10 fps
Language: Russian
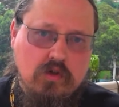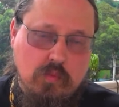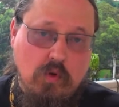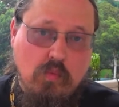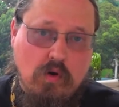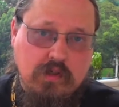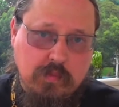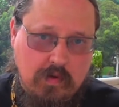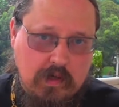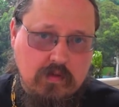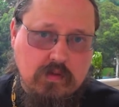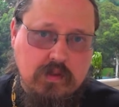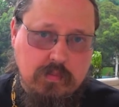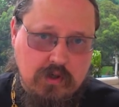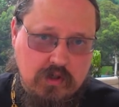чтобы он мог
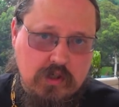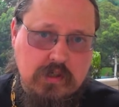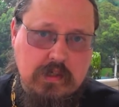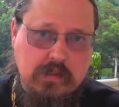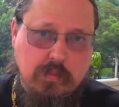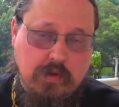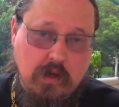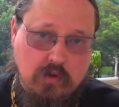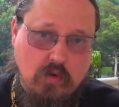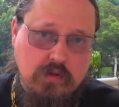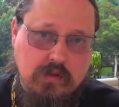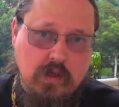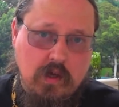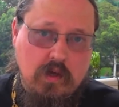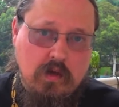исповедоваться, причаститься,
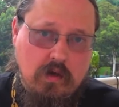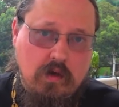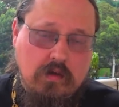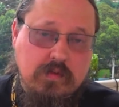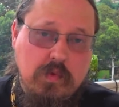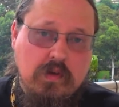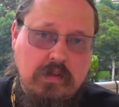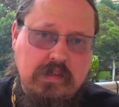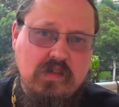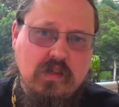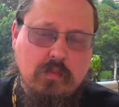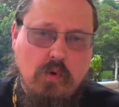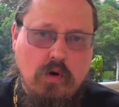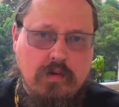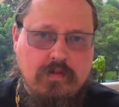подготовиться э, к смерти действительно
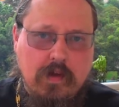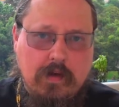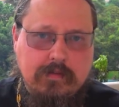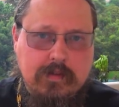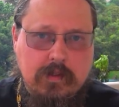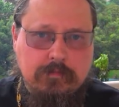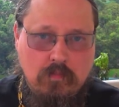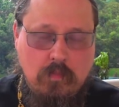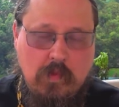по-христиански.